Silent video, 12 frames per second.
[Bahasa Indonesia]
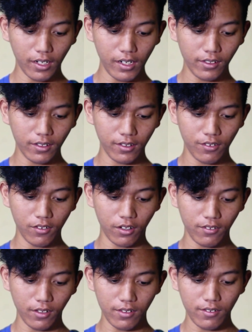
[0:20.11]
kalian ke
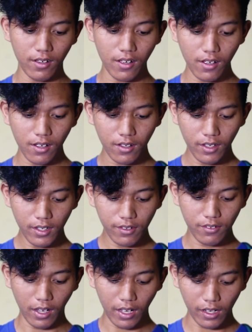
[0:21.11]
search aja
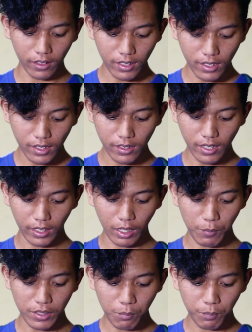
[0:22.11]
cari yang
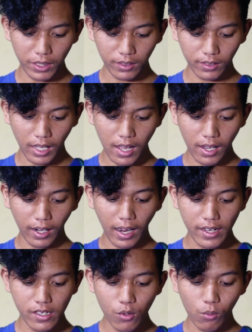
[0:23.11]
namanya pita
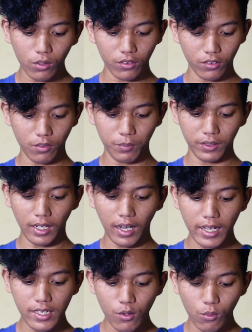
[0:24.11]
kayu, pita
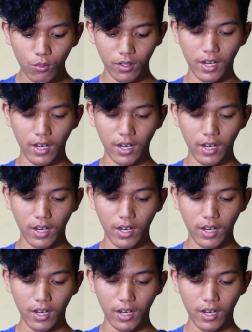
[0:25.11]
kayu